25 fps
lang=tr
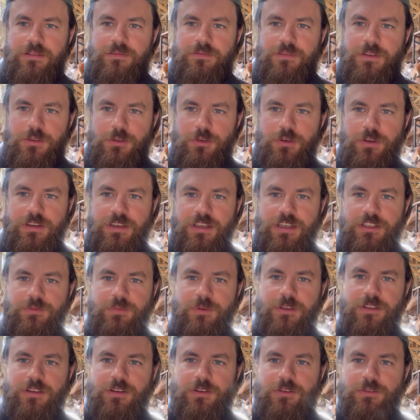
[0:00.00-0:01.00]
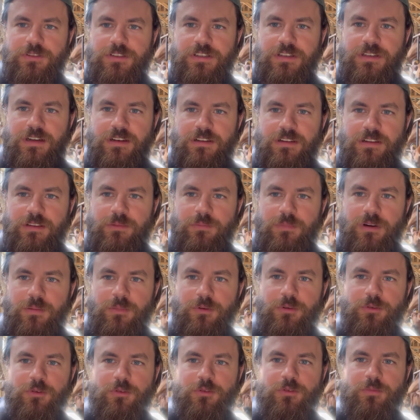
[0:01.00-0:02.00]
Videoya geçmeden önce kanalıma
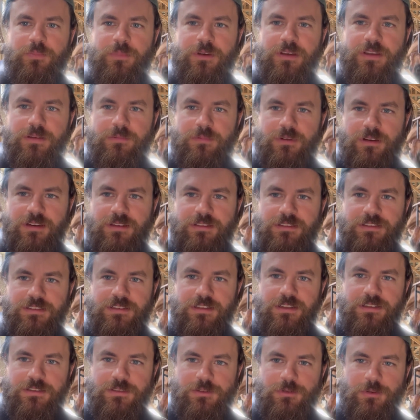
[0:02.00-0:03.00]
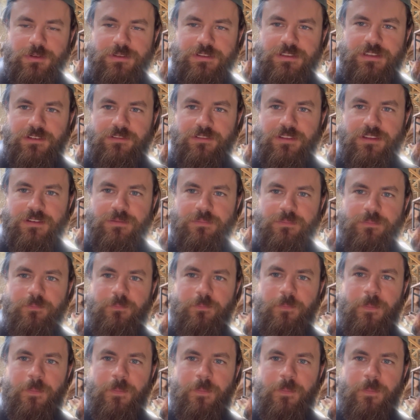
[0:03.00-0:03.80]
abone olup beğeni bırakırsanız çok sevinirim.